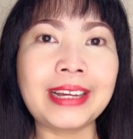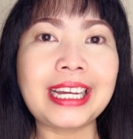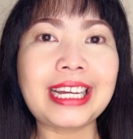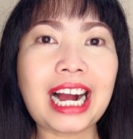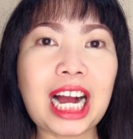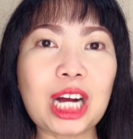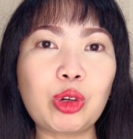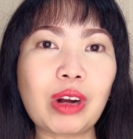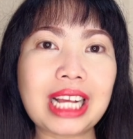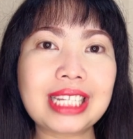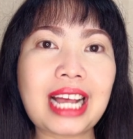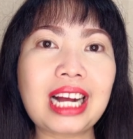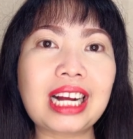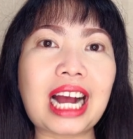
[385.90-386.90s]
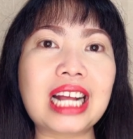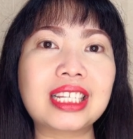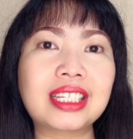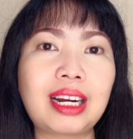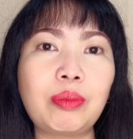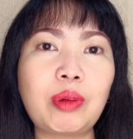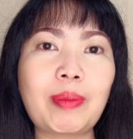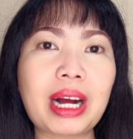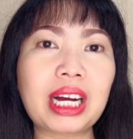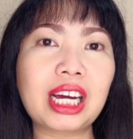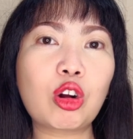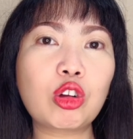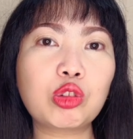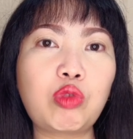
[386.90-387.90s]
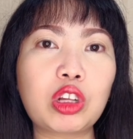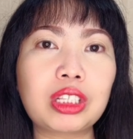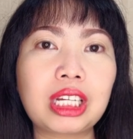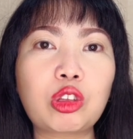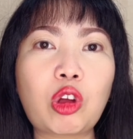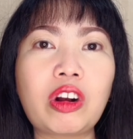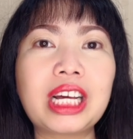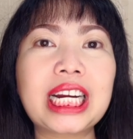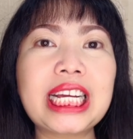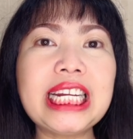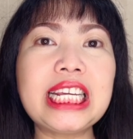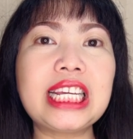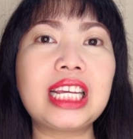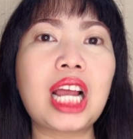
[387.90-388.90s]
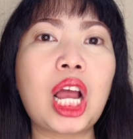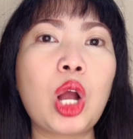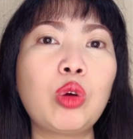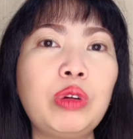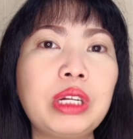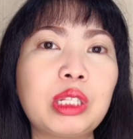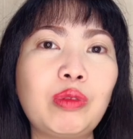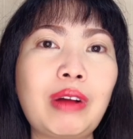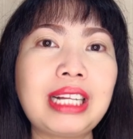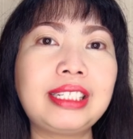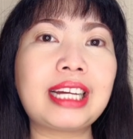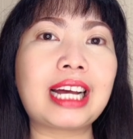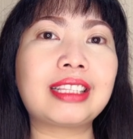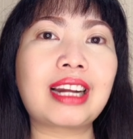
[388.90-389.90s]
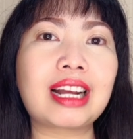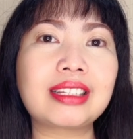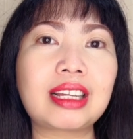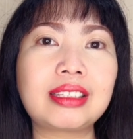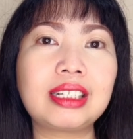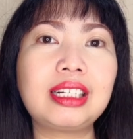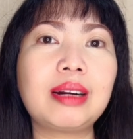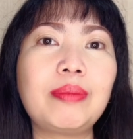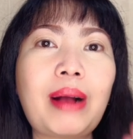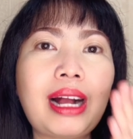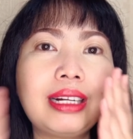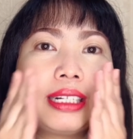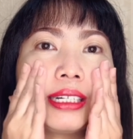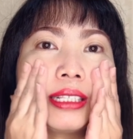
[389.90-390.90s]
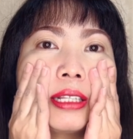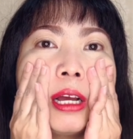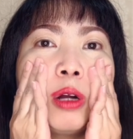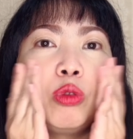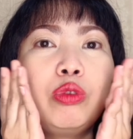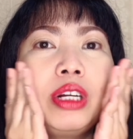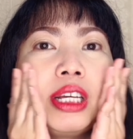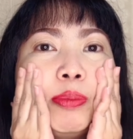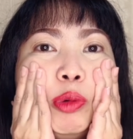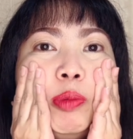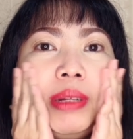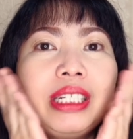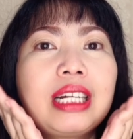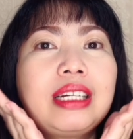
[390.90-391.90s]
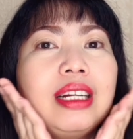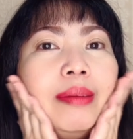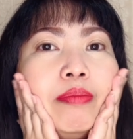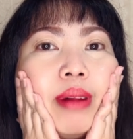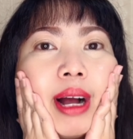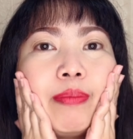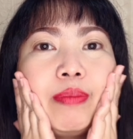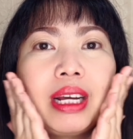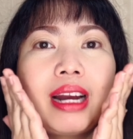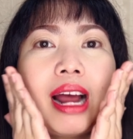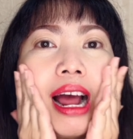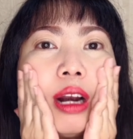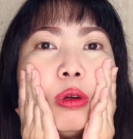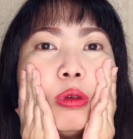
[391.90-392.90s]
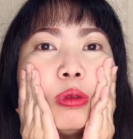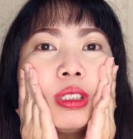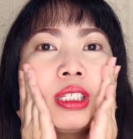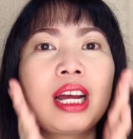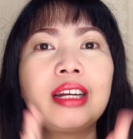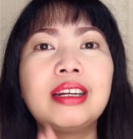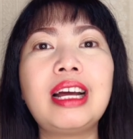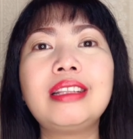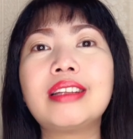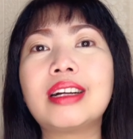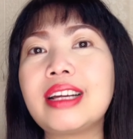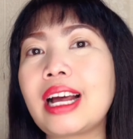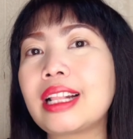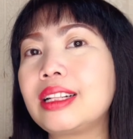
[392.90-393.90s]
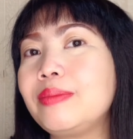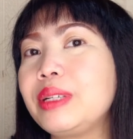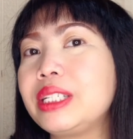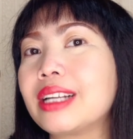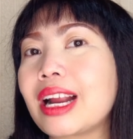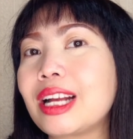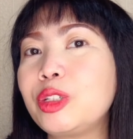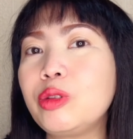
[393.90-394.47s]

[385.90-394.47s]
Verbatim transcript: Yang aku rasakan setelah memakai rose water toner ini, kulit wajah terasa seger banget, kulit pun menjadi lembab dan halus dan terlihat lebih cerah